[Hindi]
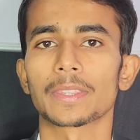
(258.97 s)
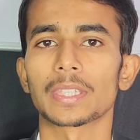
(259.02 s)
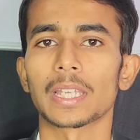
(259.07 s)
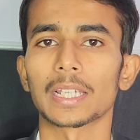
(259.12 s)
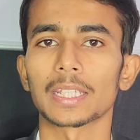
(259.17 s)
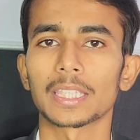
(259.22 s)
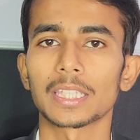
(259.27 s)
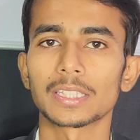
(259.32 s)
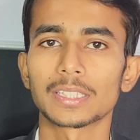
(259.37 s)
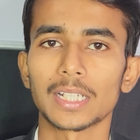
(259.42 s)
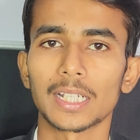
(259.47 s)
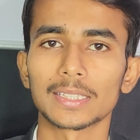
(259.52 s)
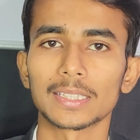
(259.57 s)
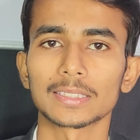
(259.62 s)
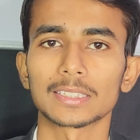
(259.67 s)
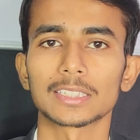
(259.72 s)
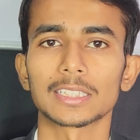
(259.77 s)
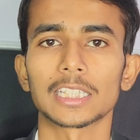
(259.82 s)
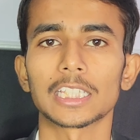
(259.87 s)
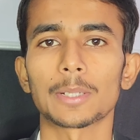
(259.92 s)
ताकि
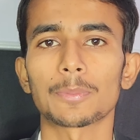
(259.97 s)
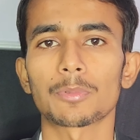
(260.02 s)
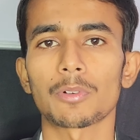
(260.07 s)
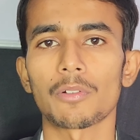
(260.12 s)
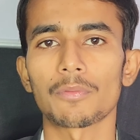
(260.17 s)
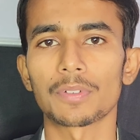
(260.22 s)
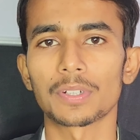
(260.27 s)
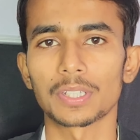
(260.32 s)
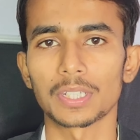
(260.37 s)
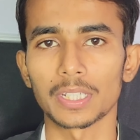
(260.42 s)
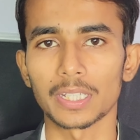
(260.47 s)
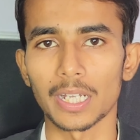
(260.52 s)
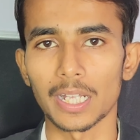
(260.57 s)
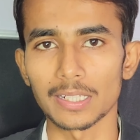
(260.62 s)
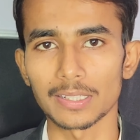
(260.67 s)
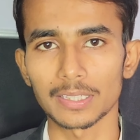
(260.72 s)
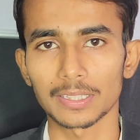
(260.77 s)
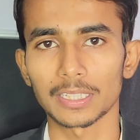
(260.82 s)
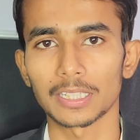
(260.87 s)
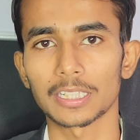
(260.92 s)
ज़्यादा से ज़्यादा प्रॉफिट
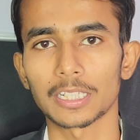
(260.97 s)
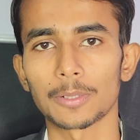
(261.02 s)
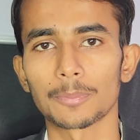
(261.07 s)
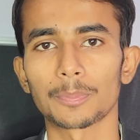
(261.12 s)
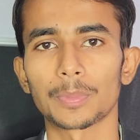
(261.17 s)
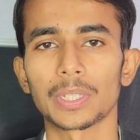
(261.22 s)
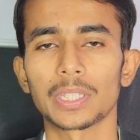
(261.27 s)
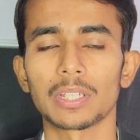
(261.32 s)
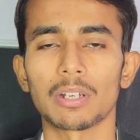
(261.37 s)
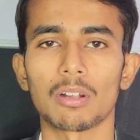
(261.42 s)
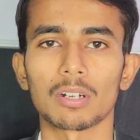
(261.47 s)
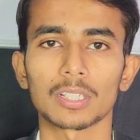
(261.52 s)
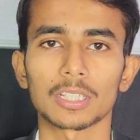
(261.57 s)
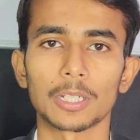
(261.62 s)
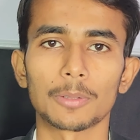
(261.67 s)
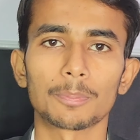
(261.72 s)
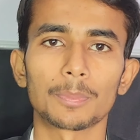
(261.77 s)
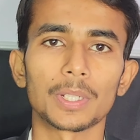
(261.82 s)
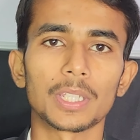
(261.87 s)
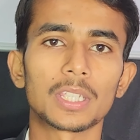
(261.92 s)
निकाल सके कंपनी और
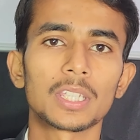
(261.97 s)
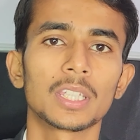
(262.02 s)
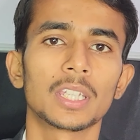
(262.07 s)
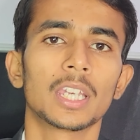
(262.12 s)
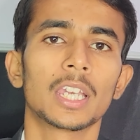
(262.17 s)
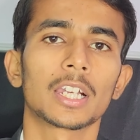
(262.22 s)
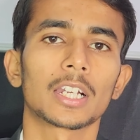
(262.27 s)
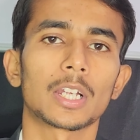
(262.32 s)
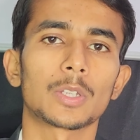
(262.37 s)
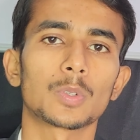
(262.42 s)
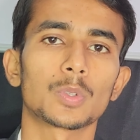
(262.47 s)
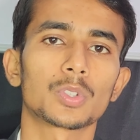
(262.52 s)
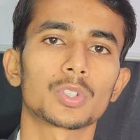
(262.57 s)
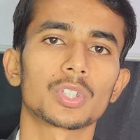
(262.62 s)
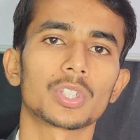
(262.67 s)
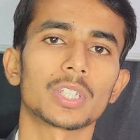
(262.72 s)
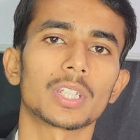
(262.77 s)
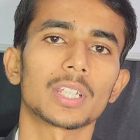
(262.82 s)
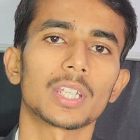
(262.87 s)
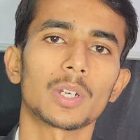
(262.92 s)
कंपनी का जो
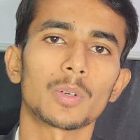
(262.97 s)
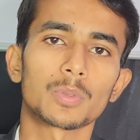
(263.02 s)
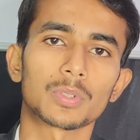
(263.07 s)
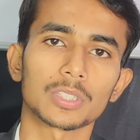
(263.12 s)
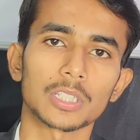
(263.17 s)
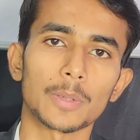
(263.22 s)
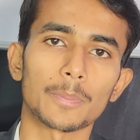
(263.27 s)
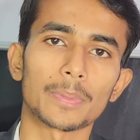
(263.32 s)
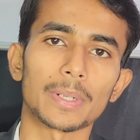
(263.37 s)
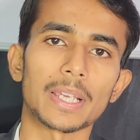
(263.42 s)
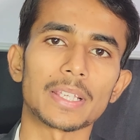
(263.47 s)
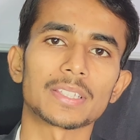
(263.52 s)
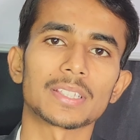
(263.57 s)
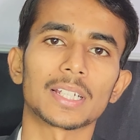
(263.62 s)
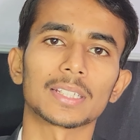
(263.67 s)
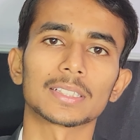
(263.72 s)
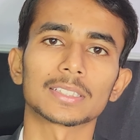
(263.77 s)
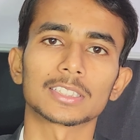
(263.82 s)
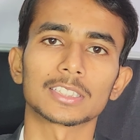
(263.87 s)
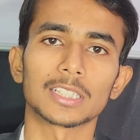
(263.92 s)
शेयर है उसका प्राइस
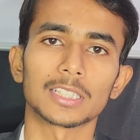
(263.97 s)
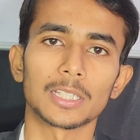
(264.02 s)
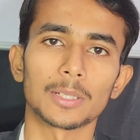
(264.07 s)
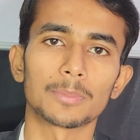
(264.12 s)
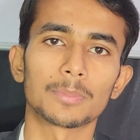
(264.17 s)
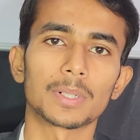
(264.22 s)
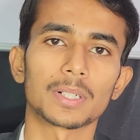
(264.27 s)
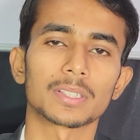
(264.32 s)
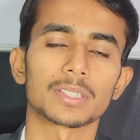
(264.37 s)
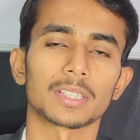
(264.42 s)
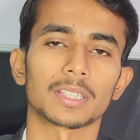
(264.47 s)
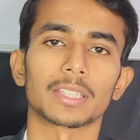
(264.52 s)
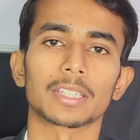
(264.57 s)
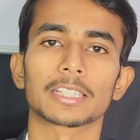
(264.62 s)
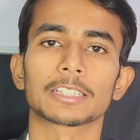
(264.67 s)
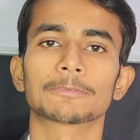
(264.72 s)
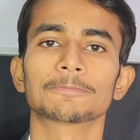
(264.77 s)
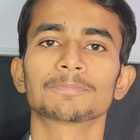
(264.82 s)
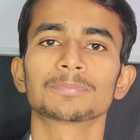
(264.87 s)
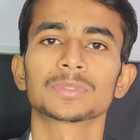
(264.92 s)
ज़्यादा से ज़्यादा बढ़
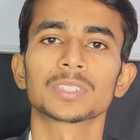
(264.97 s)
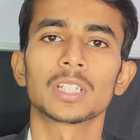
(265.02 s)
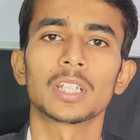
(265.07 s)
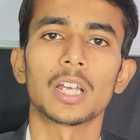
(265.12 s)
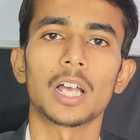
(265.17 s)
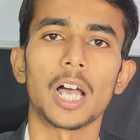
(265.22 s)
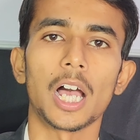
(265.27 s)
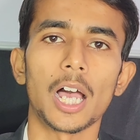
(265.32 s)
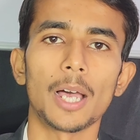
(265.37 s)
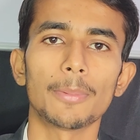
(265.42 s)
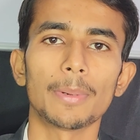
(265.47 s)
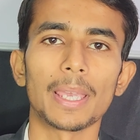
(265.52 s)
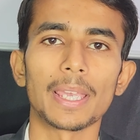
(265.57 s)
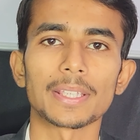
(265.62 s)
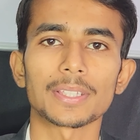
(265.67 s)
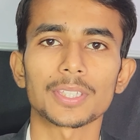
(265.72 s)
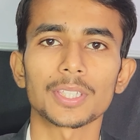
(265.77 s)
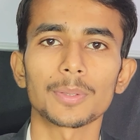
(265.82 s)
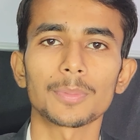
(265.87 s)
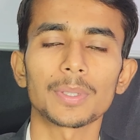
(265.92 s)
सके अब
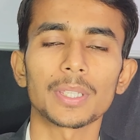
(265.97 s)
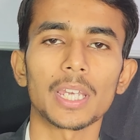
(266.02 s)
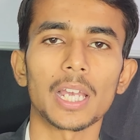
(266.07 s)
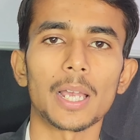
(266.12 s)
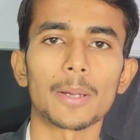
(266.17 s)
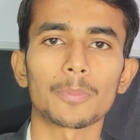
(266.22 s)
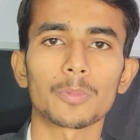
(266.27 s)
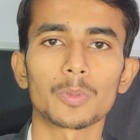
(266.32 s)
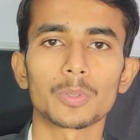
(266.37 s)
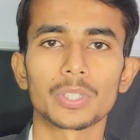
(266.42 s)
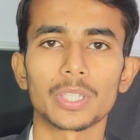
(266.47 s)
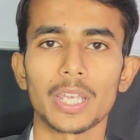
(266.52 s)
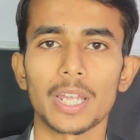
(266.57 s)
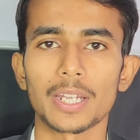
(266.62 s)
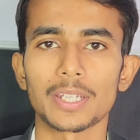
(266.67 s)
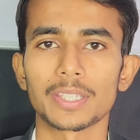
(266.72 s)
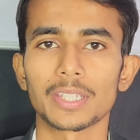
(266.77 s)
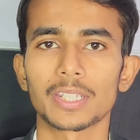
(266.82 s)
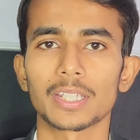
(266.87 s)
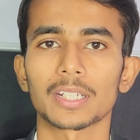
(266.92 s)
ऐसे में आपको
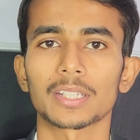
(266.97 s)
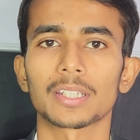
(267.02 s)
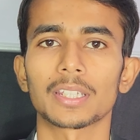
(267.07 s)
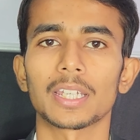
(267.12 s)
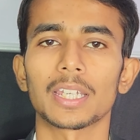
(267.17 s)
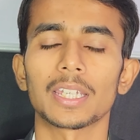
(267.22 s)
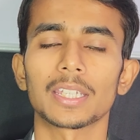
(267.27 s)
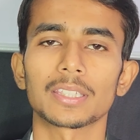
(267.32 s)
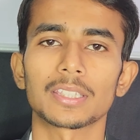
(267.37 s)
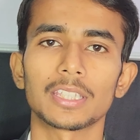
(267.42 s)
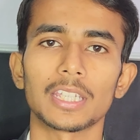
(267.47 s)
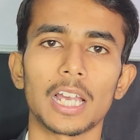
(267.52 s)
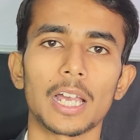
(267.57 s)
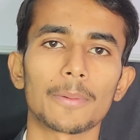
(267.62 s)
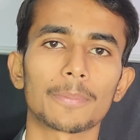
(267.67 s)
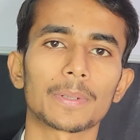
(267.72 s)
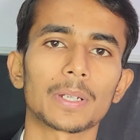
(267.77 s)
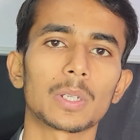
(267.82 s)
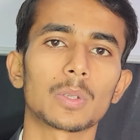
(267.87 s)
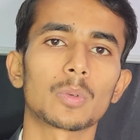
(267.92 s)
ध्यान ये रखना है कि
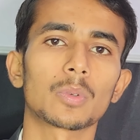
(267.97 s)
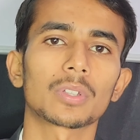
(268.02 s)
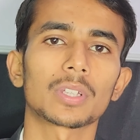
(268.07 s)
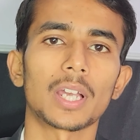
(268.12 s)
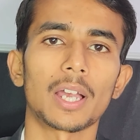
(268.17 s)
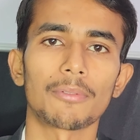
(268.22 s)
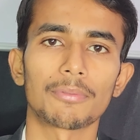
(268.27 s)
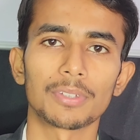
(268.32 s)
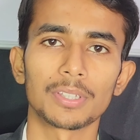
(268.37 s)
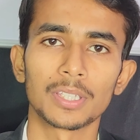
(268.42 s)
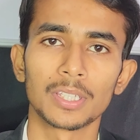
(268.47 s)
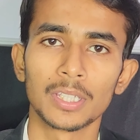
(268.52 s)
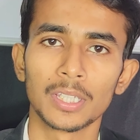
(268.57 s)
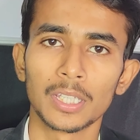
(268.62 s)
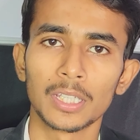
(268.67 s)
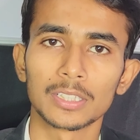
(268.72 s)
आपका लोन काफ़ी